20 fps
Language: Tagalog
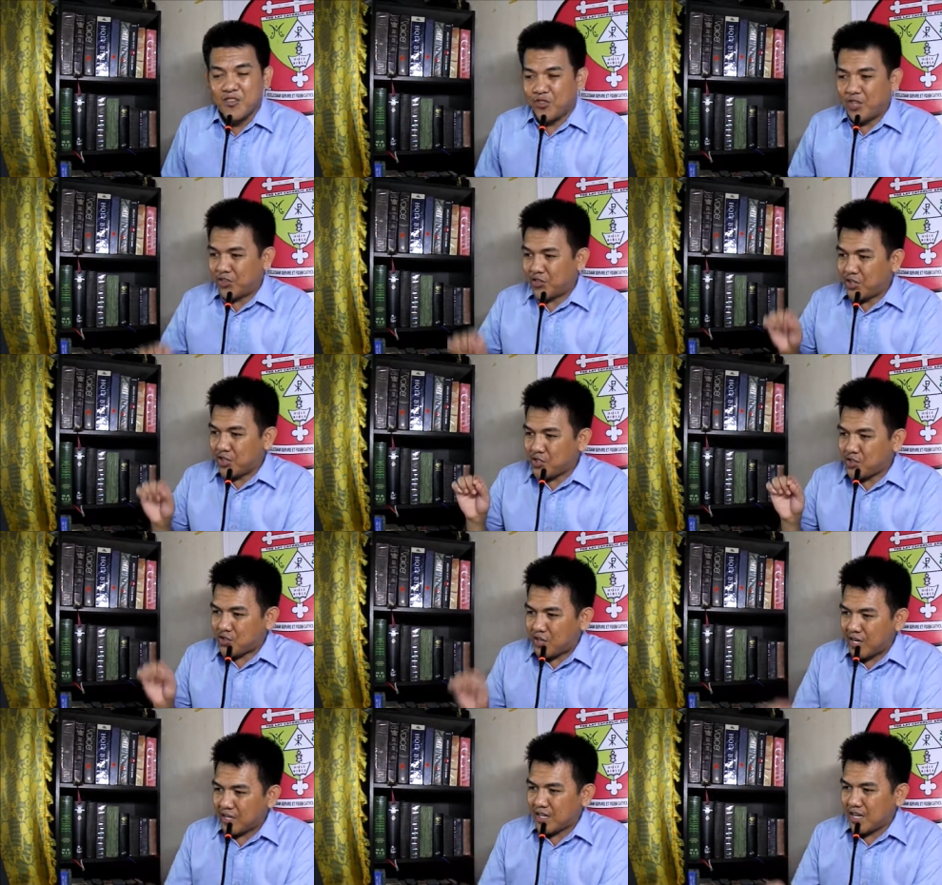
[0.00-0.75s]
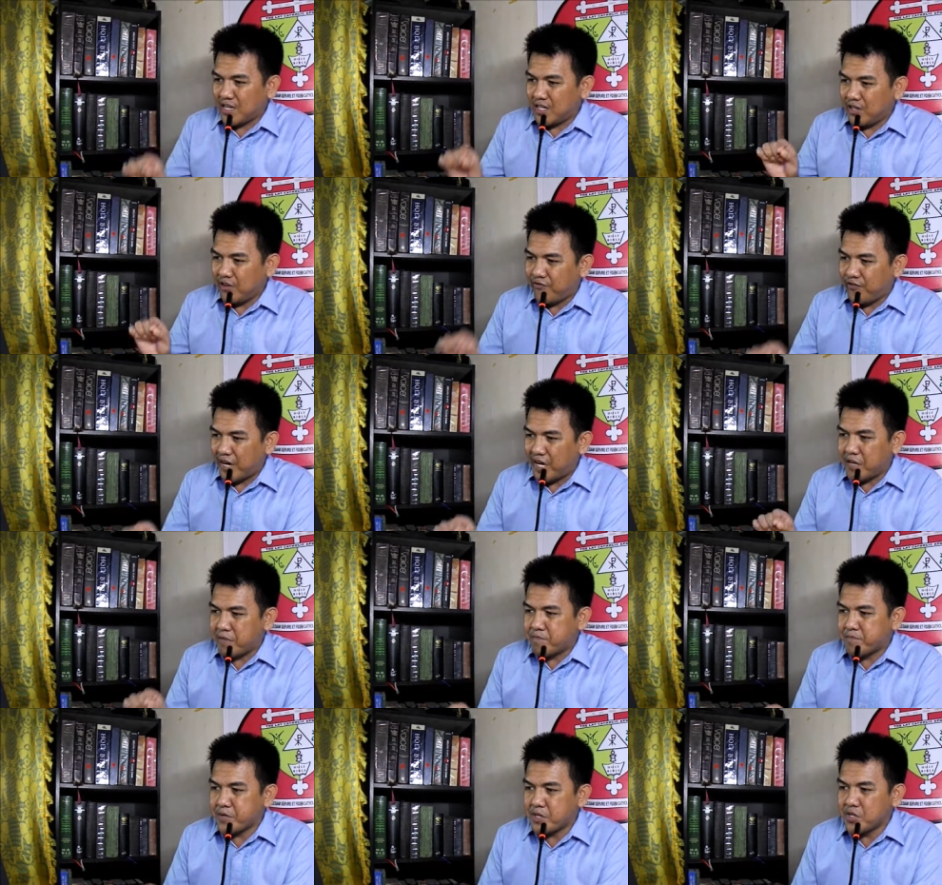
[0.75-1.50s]
that the second
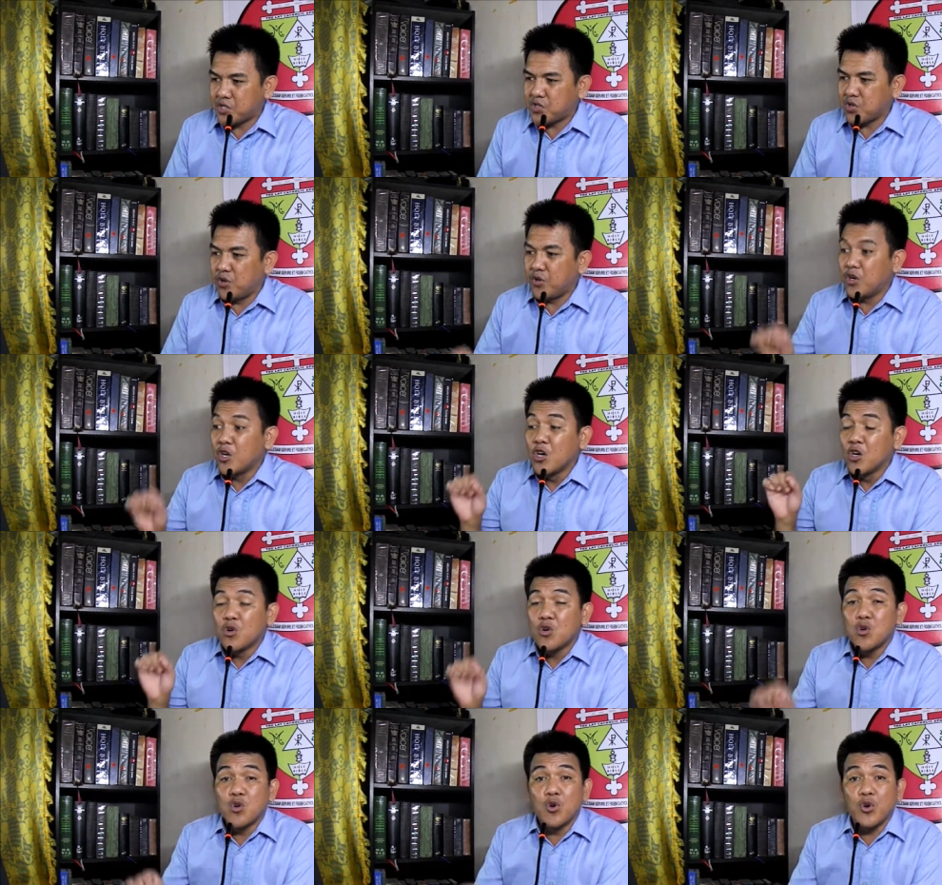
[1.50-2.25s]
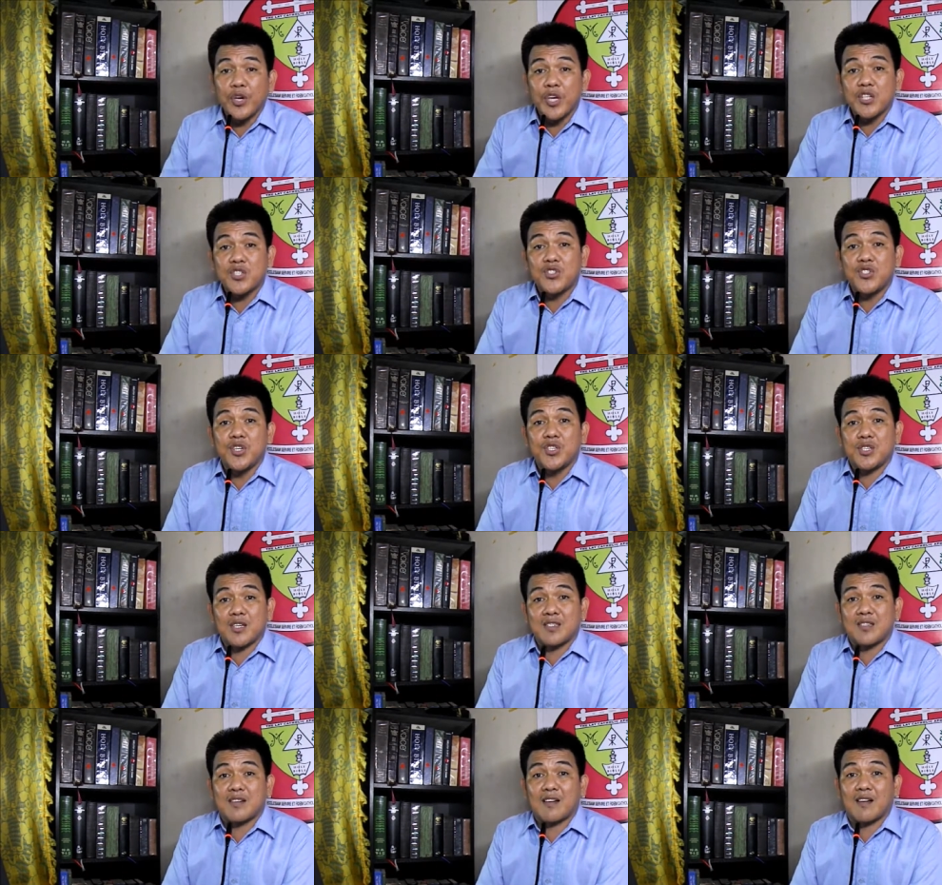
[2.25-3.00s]
divine person who is
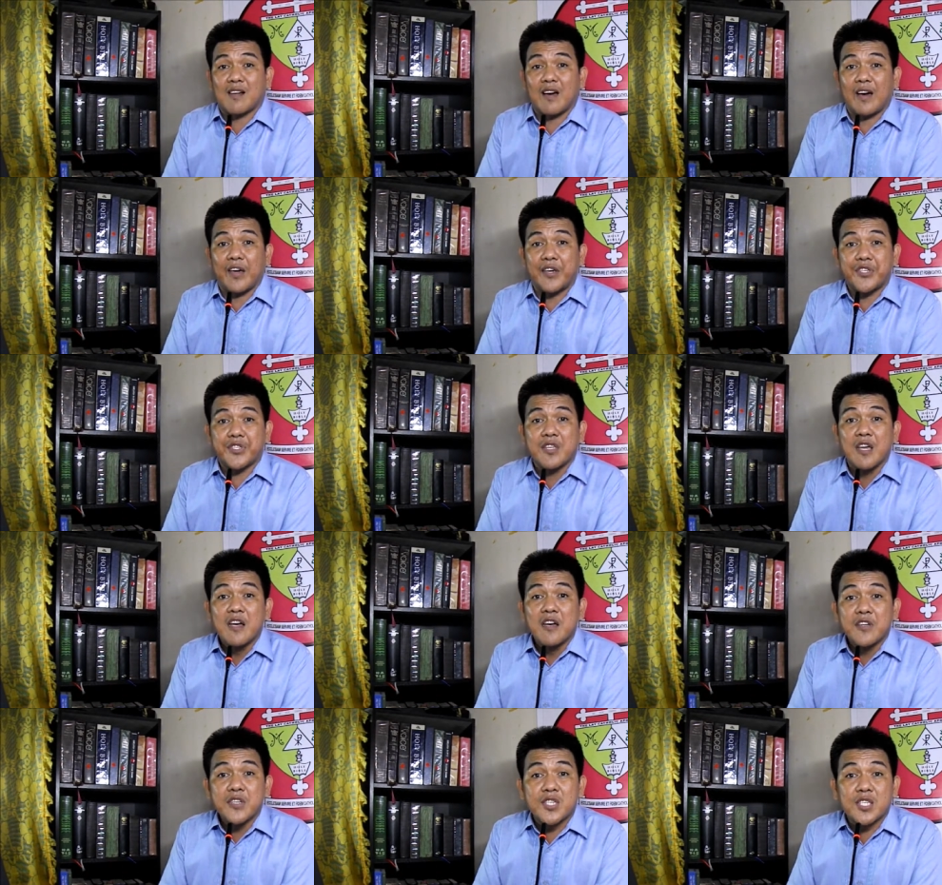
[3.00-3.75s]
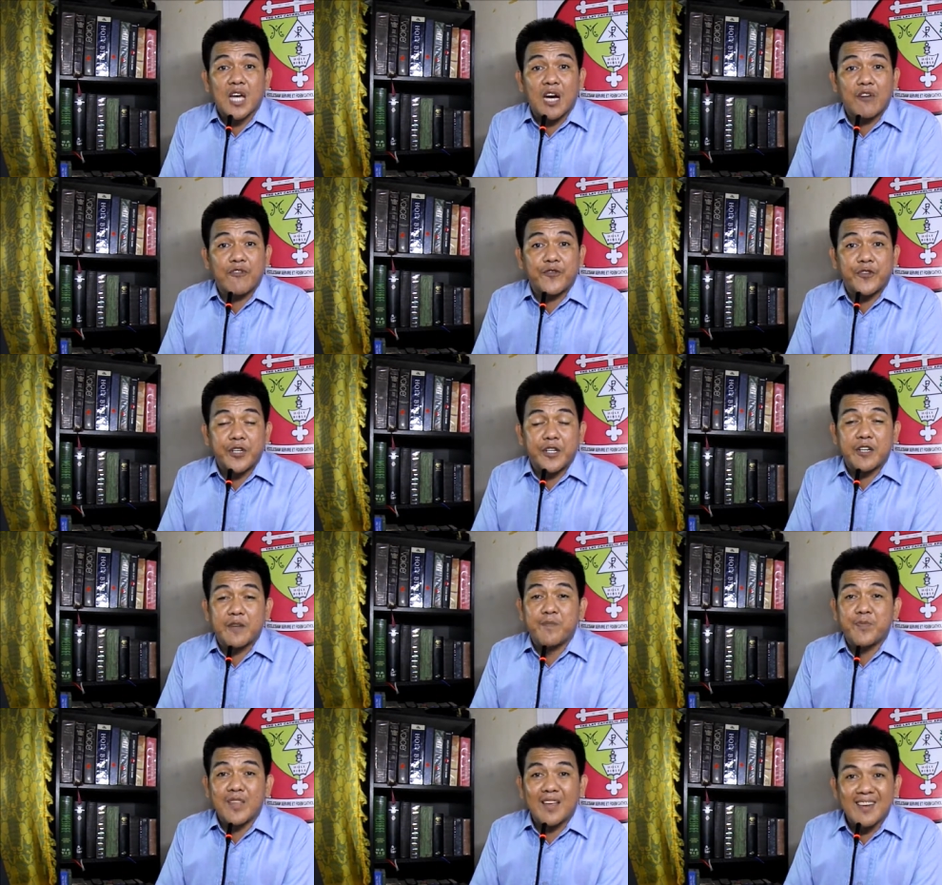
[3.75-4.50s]
Jesus Christ
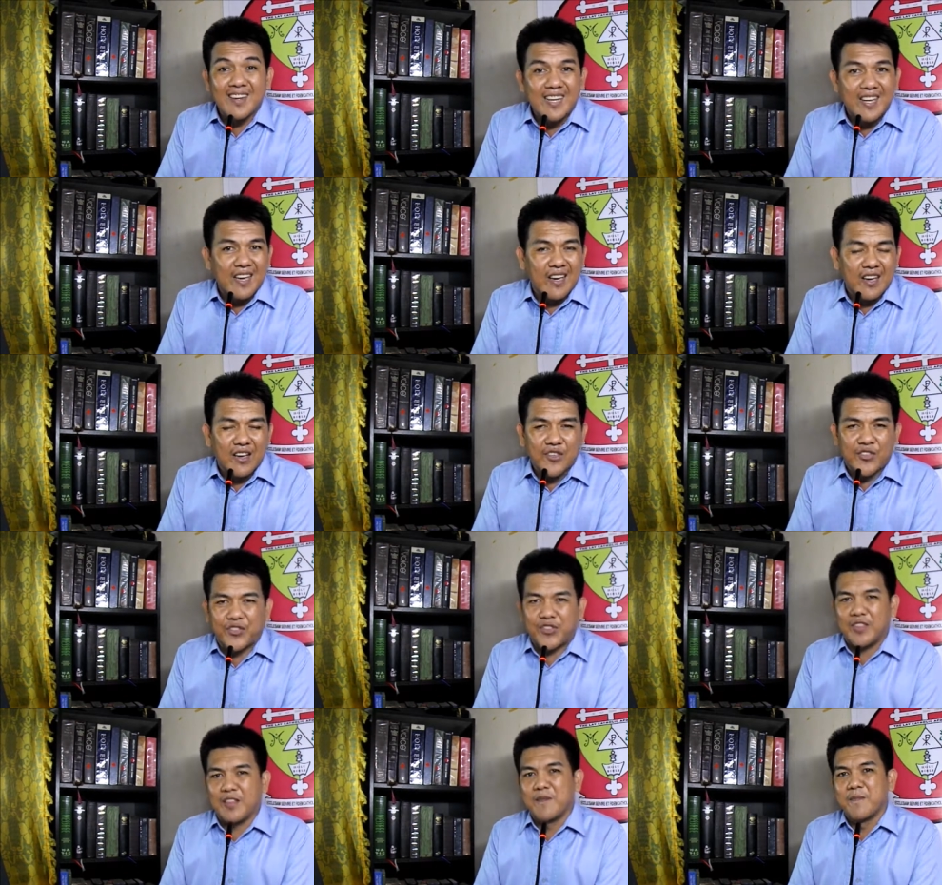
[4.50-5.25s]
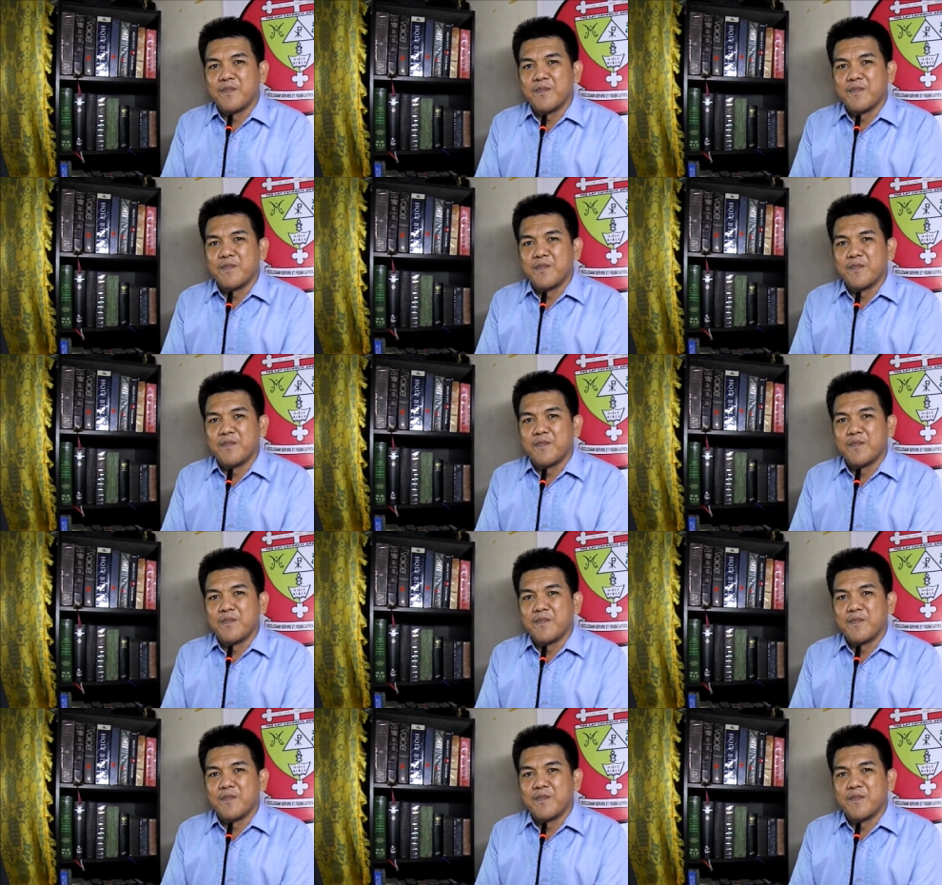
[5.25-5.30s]
suffered death.